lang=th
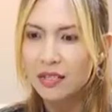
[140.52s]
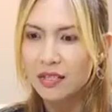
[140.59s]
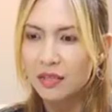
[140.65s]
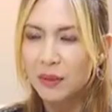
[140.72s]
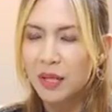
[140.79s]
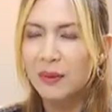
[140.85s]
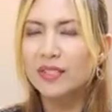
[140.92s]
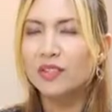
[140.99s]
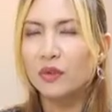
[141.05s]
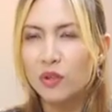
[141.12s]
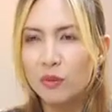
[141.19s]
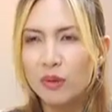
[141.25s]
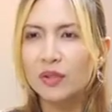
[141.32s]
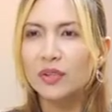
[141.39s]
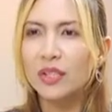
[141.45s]
สภาวะสังค
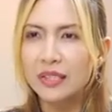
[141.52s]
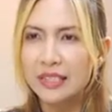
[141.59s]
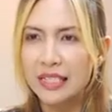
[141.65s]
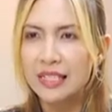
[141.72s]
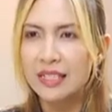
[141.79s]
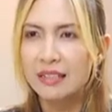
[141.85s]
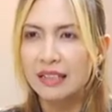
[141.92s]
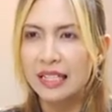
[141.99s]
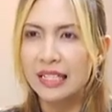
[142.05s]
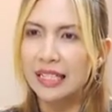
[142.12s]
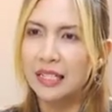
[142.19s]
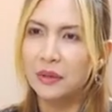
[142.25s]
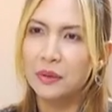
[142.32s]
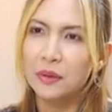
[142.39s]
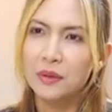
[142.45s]
มเราตอนนี้หลา
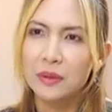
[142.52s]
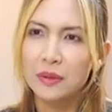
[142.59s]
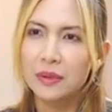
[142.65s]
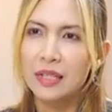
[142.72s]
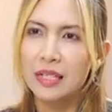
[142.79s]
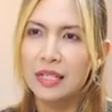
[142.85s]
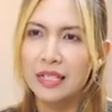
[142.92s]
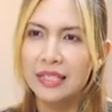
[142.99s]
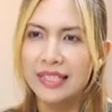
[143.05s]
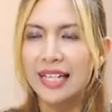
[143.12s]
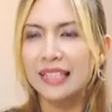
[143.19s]
ยๆคนอยา